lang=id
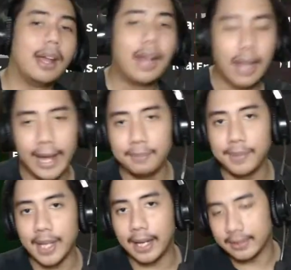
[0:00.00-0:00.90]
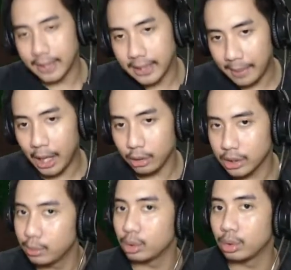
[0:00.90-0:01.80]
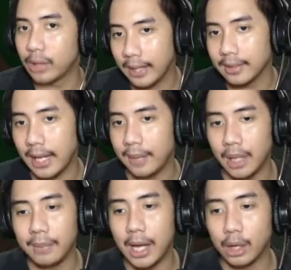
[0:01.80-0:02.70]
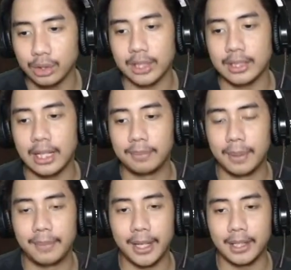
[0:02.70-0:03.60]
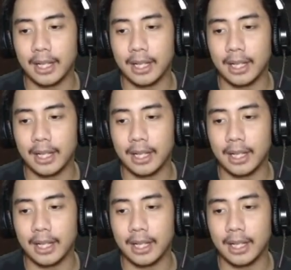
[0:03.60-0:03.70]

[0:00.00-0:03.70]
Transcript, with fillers: M-nya guys. Jadi emang harus dibutuhkan M yang bagus guys dalam bermain ini ya.